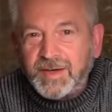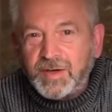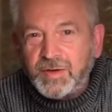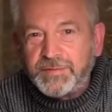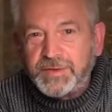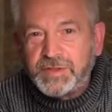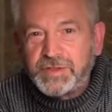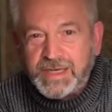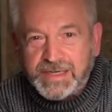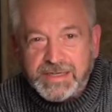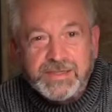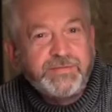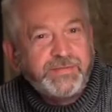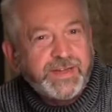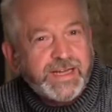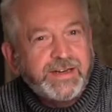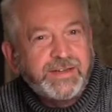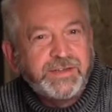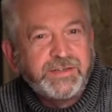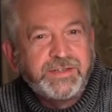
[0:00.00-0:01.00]
auch verstanden
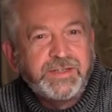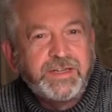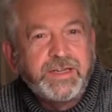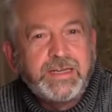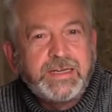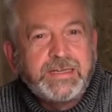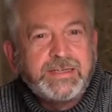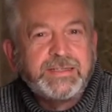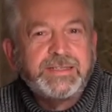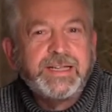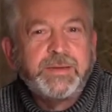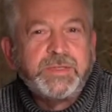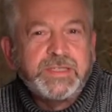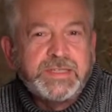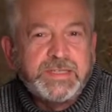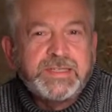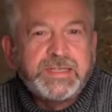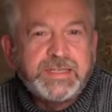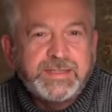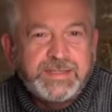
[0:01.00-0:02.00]
werden und deshalb
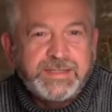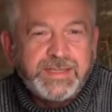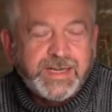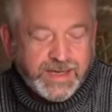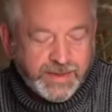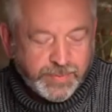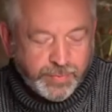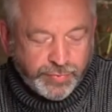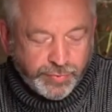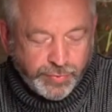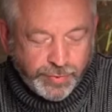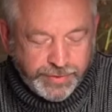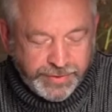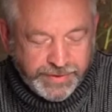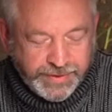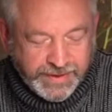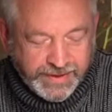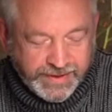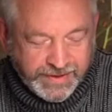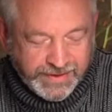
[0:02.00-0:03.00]
ist es jetzt hier ein
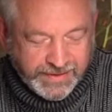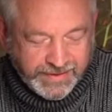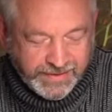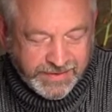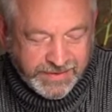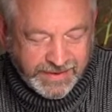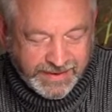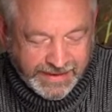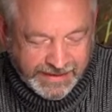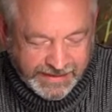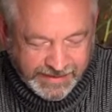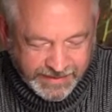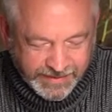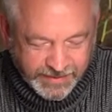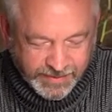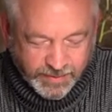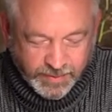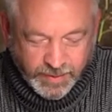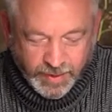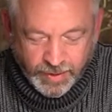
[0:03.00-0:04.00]
Bütchen, also Sie kennen
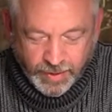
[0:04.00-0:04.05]
diese